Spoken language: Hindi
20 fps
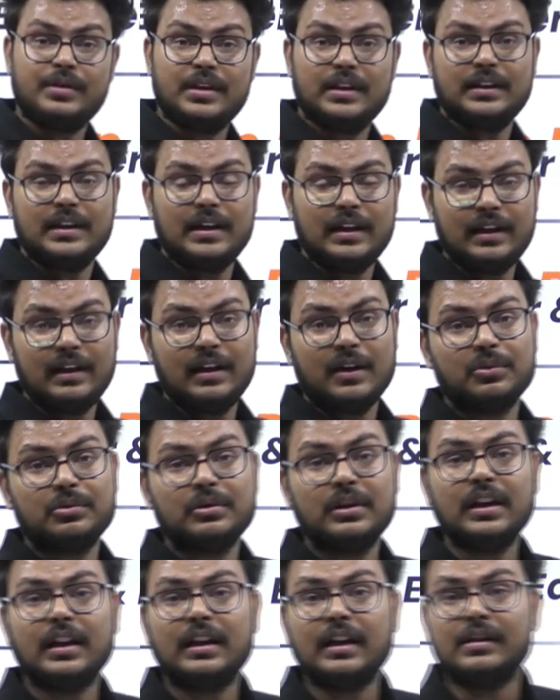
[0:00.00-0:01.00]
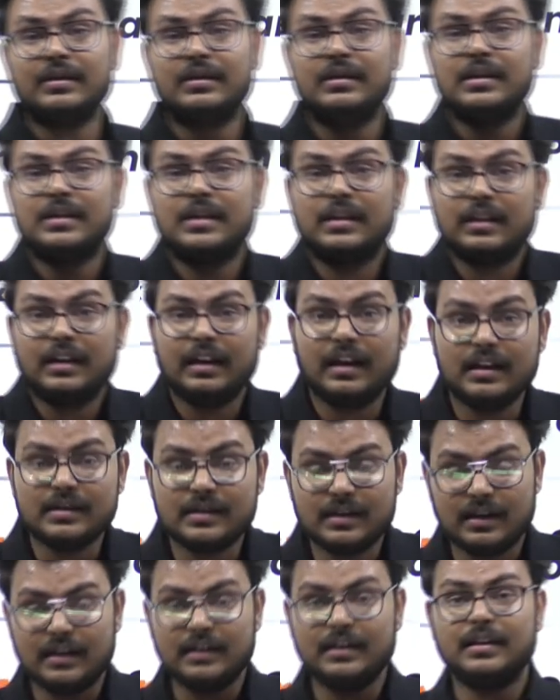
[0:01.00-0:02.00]
से हो सकता है कि डाउटनेट की क्लासेस अच्छे
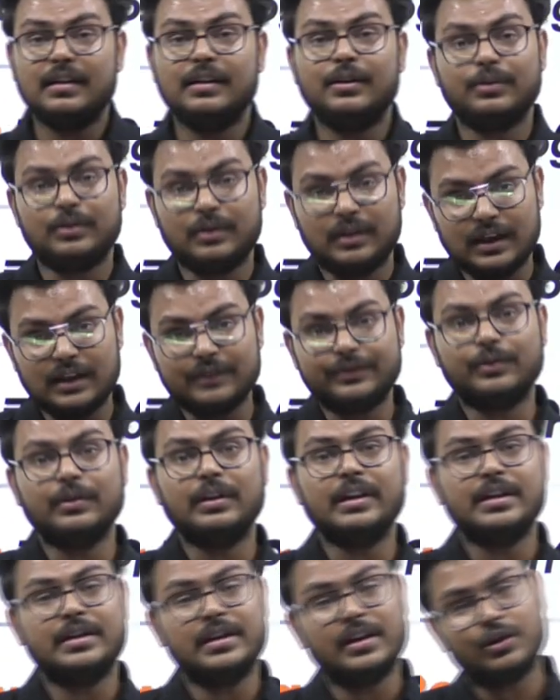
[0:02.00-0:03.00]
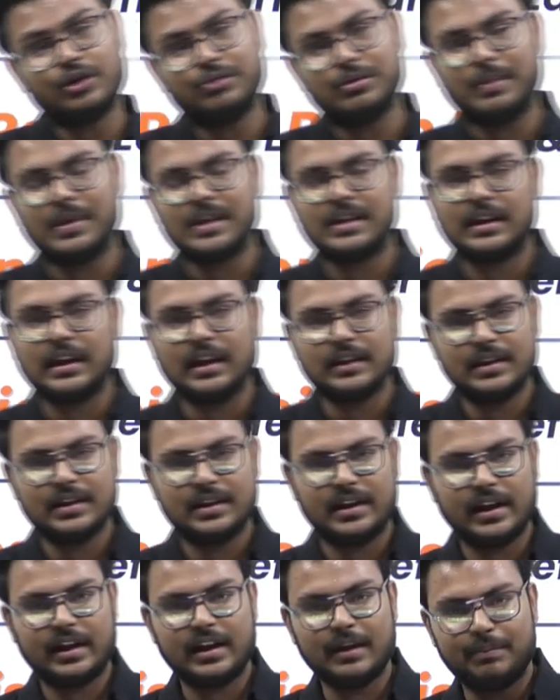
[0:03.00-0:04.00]
तरीके से ना देख रही हो तो नया फ़ोन लीजिए उसमें मस्त
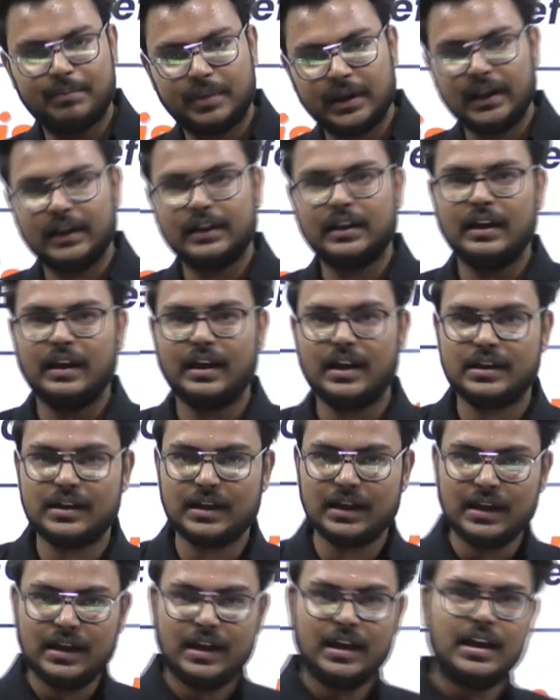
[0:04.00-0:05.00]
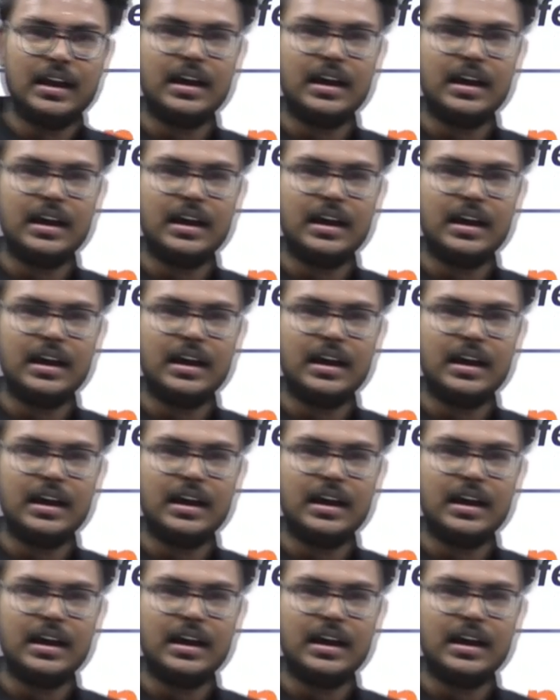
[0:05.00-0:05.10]
क्लासेस देखिए बढ़िया तरीके से